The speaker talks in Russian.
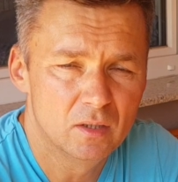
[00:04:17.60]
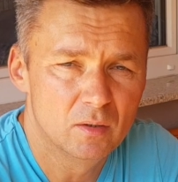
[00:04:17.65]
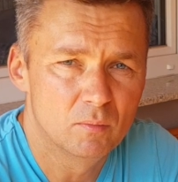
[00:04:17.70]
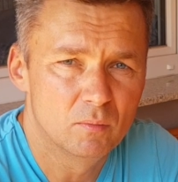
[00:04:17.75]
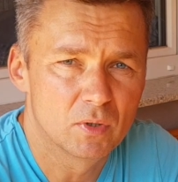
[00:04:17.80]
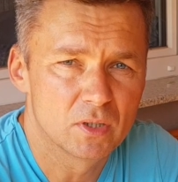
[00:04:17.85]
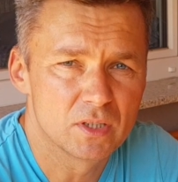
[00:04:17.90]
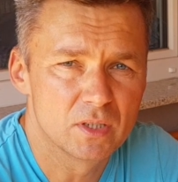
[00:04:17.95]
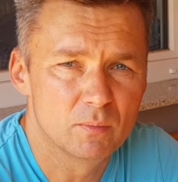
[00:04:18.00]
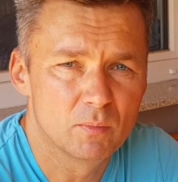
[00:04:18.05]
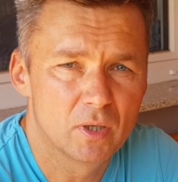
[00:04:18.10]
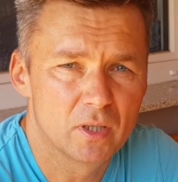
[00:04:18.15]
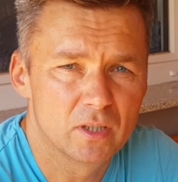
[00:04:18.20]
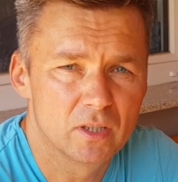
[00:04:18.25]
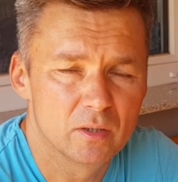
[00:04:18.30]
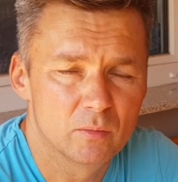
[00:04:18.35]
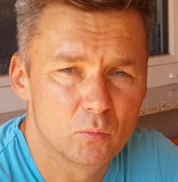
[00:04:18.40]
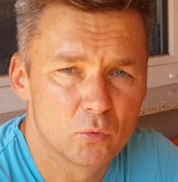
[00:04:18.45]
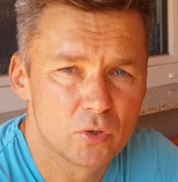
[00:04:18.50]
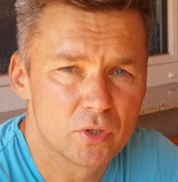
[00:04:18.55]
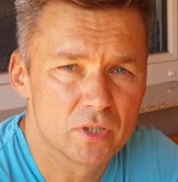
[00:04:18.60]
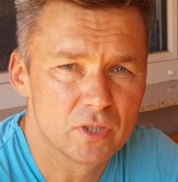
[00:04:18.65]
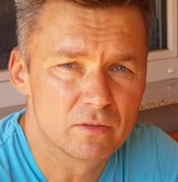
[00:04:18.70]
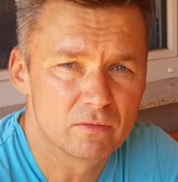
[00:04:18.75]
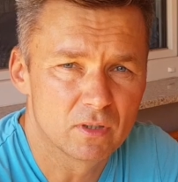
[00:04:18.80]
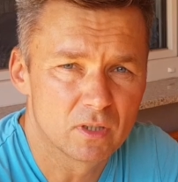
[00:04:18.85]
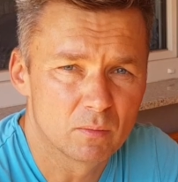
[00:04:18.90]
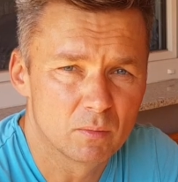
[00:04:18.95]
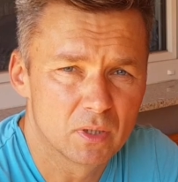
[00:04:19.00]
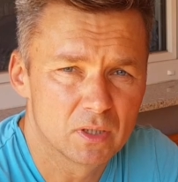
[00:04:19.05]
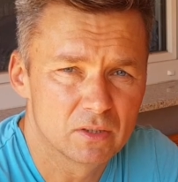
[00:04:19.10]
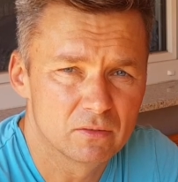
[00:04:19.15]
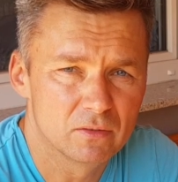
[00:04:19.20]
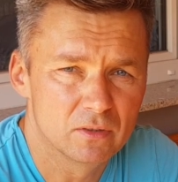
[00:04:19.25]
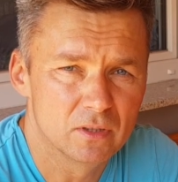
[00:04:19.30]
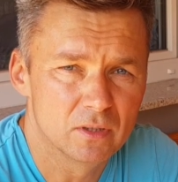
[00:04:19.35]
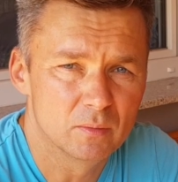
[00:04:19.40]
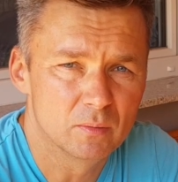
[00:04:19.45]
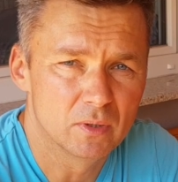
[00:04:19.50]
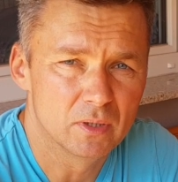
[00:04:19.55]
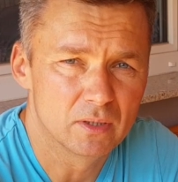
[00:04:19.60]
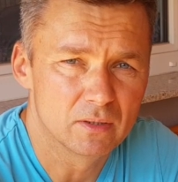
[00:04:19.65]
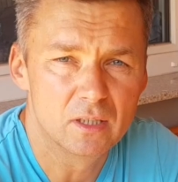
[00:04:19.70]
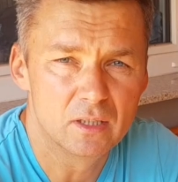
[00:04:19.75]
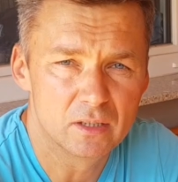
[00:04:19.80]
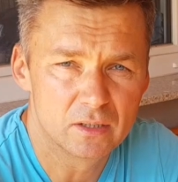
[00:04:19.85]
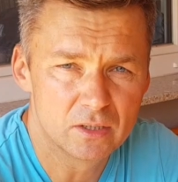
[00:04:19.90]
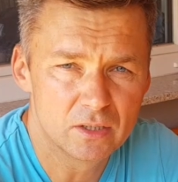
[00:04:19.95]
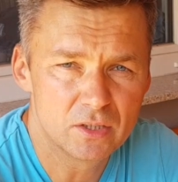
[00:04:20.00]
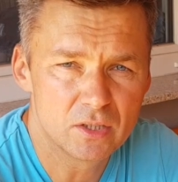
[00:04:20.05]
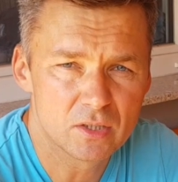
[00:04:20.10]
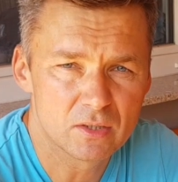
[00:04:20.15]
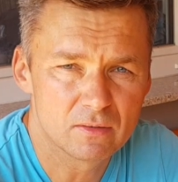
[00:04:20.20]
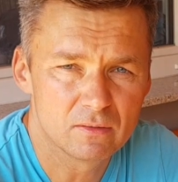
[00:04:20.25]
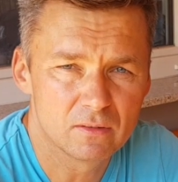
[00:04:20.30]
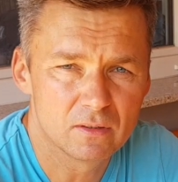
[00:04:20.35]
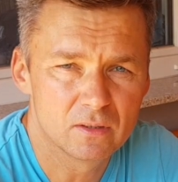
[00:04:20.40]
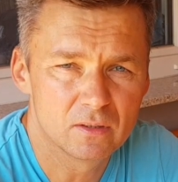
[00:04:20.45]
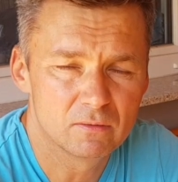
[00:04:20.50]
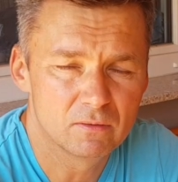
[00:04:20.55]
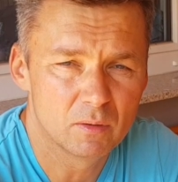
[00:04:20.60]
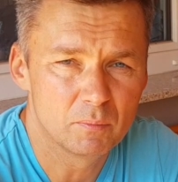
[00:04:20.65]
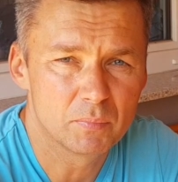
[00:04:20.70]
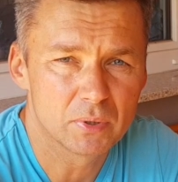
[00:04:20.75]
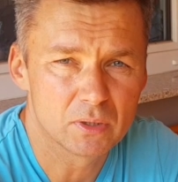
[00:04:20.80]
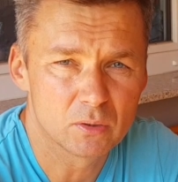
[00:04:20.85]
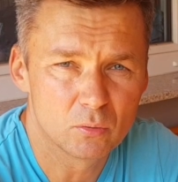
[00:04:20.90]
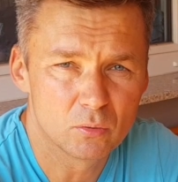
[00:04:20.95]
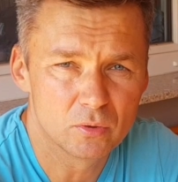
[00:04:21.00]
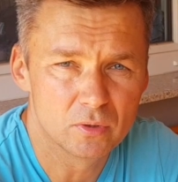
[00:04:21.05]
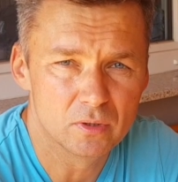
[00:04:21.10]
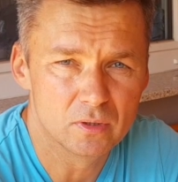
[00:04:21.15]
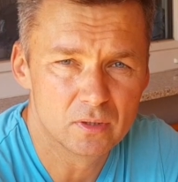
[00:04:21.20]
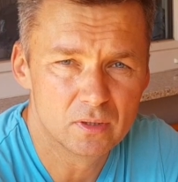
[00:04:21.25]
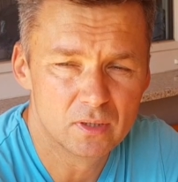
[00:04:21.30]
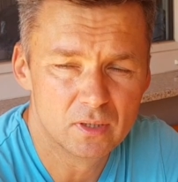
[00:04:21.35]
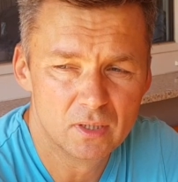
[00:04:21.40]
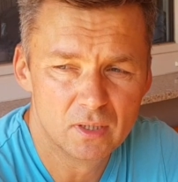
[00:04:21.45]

максимальная мощность вырабатываемое электричество вам подходит.